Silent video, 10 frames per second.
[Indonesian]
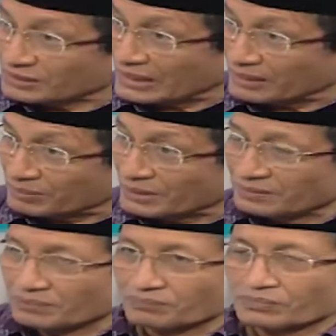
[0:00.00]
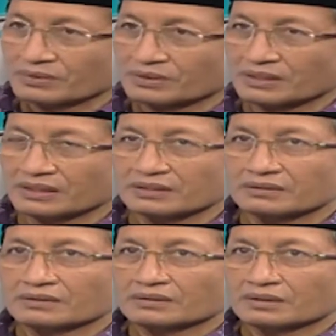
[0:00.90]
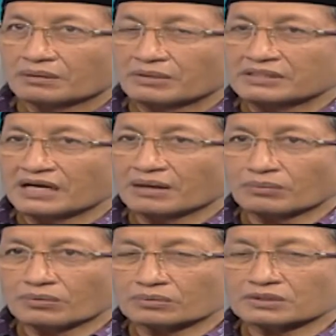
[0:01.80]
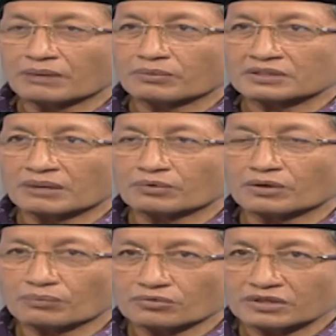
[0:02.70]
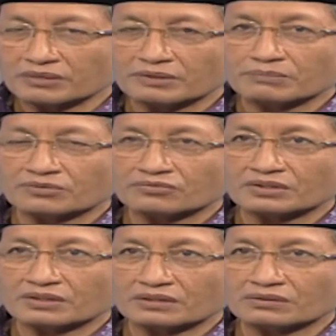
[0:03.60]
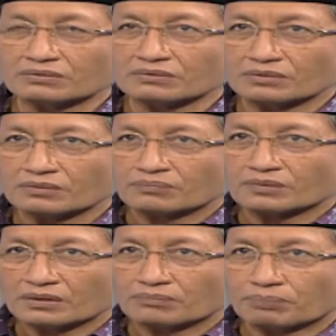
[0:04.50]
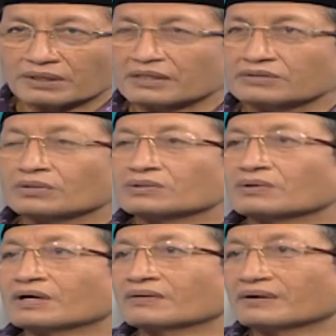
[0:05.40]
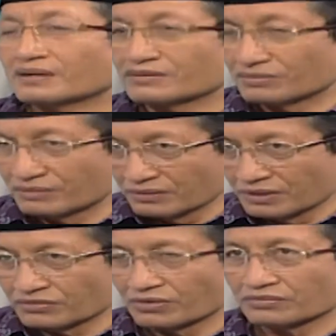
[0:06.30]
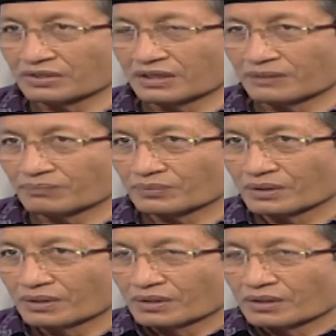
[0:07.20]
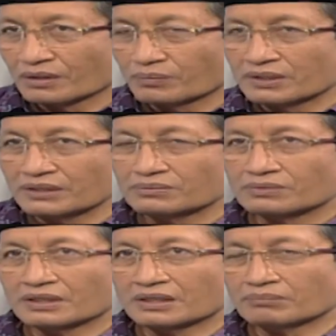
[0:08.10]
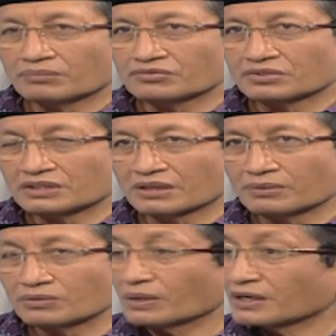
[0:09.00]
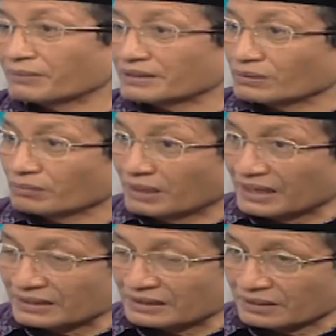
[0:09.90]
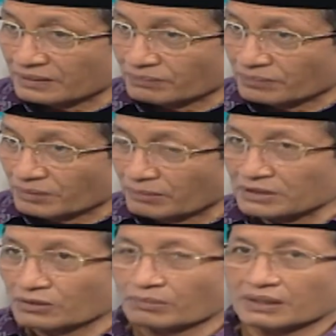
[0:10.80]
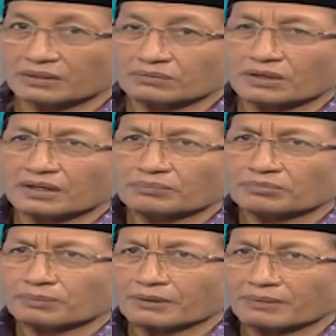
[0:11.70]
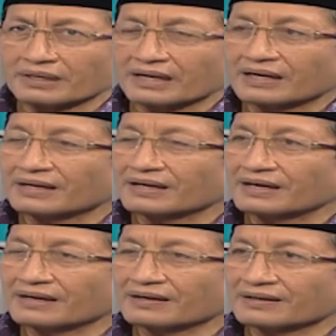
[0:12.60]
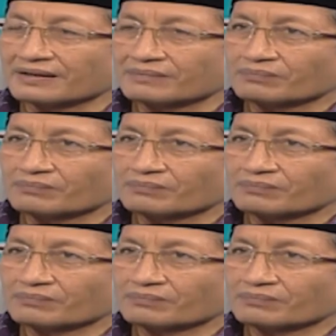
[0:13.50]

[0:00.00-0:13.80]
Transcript: Nabi loh. Jadi menjamu tamu-tamu non-muslim di masjid itu pernah dicontohkan oleh Rasulullah SAW. Allah. Kemudian juga masjid Nabi itu ada baitul malnya. Hmm. Baitul mal itu perbendaharaan negara kan.